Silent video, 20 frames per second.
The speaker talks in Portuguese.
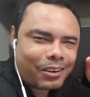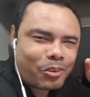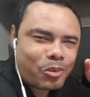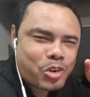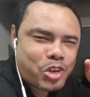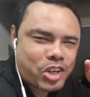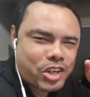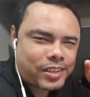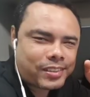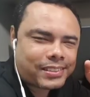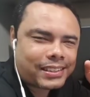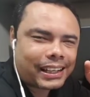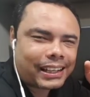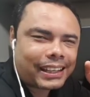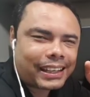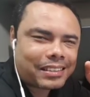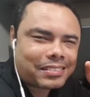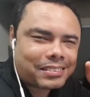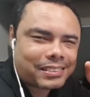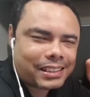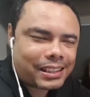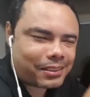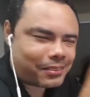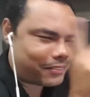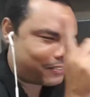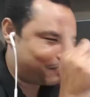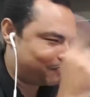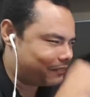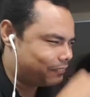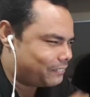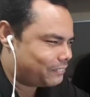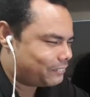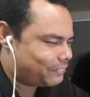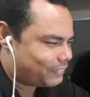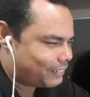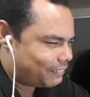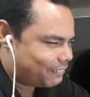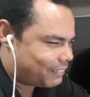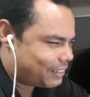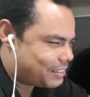o X da questão.
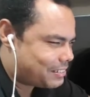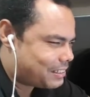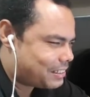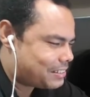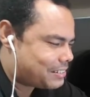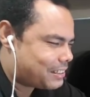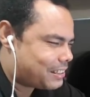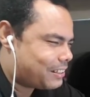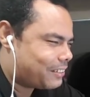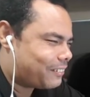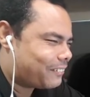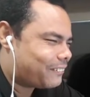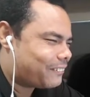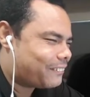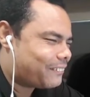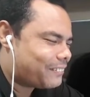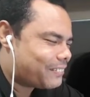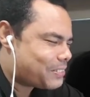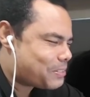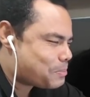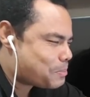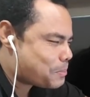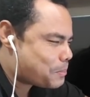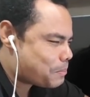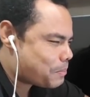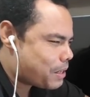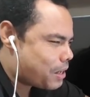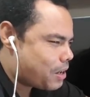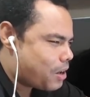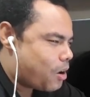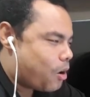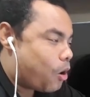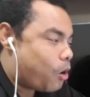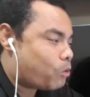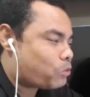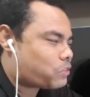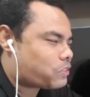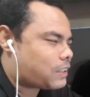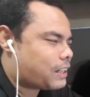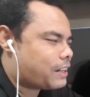Presta atenção.
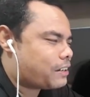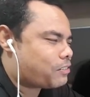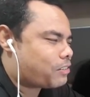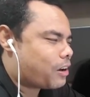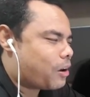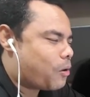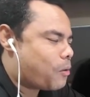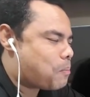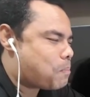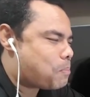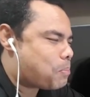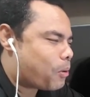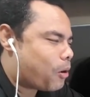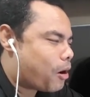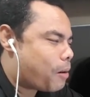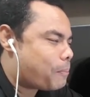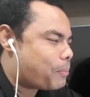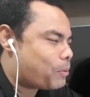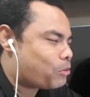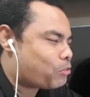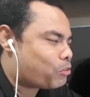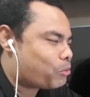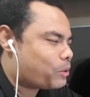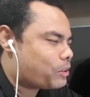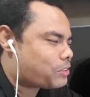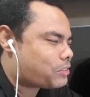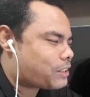Ou seja, o próprio juiz